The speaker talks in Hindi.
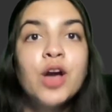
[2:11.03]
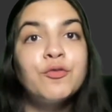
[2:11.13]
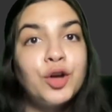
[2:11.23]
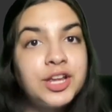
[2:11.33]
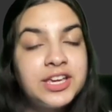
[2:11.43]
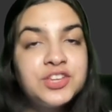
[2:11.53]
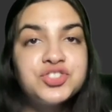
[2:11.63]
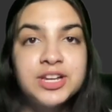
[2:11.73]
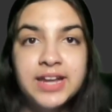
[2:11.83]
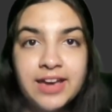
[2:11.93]
फॉर
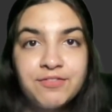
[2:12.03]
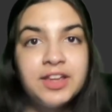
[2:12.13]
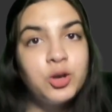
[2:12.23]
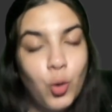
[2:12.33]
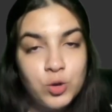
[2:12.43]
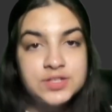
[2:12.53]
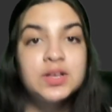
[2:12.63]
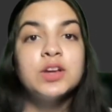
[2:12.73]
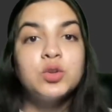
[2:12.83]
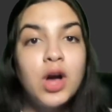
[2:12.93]
ईच एंड एवरी कोर्स
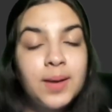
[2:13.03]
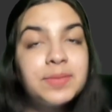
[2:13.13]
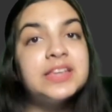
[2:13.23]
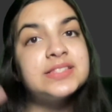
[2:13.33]
तो हम